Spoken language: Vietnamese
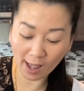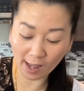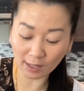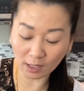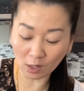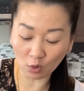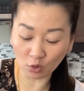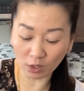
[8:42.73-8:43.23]

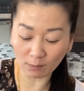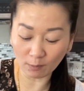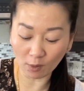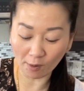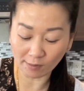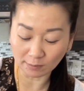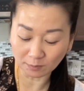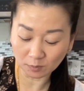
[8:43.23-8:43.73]
lôi
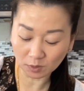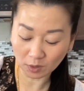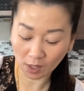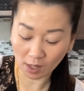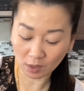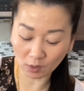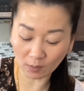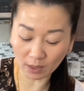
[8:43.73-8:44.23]
mong
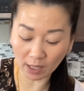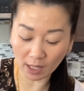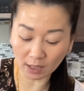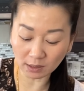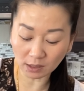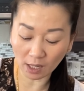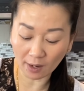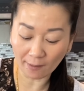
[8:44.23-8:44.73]
nhưng mà đằng
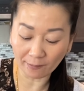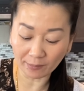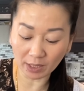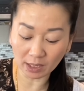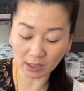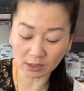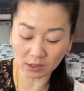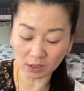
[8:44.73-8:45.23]
sau này
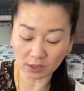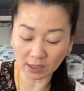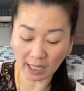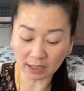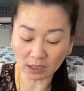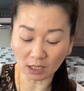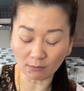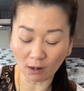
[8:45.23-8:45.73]
cứ chỉ tạt
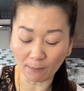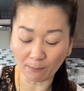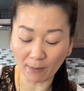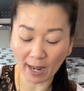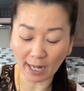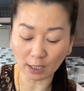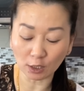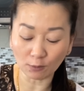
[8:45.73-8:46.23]
tịch bạc
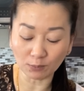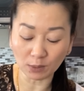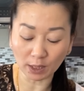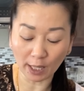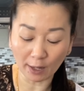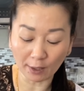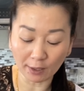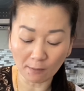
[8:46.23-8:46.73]
bạc nhom tuyệt
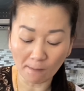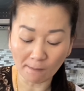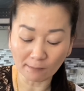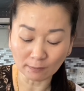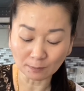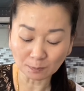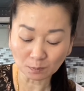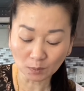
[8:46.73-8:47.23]
hời
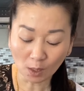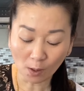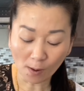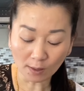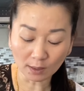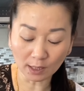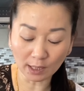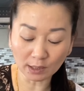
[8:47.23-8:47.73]

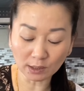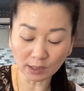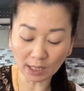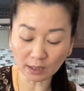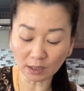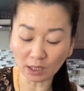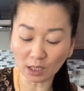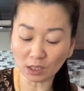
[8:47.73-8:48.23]
lên chẳng
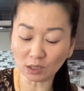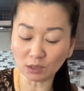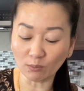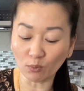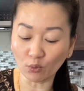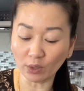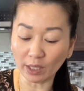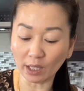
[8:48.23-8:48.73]
tin chỉ
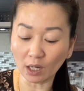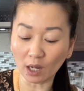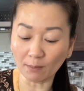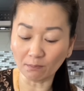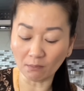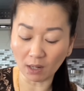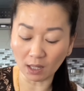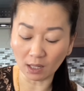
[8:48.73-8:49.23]
muối nâng
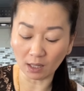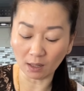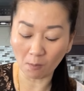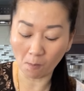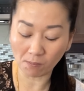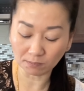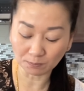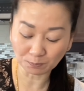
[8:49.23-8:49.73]
ẩm bờ
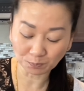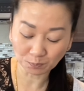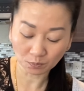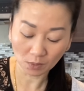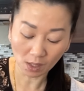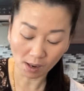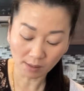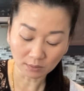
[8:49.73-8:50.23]

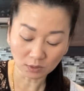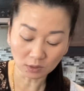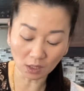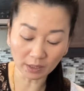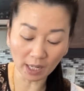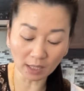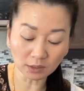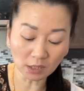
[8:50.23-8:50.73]
nhưng mà
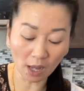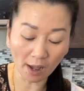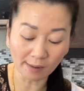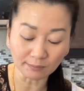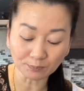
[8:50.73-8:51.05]
đằng sau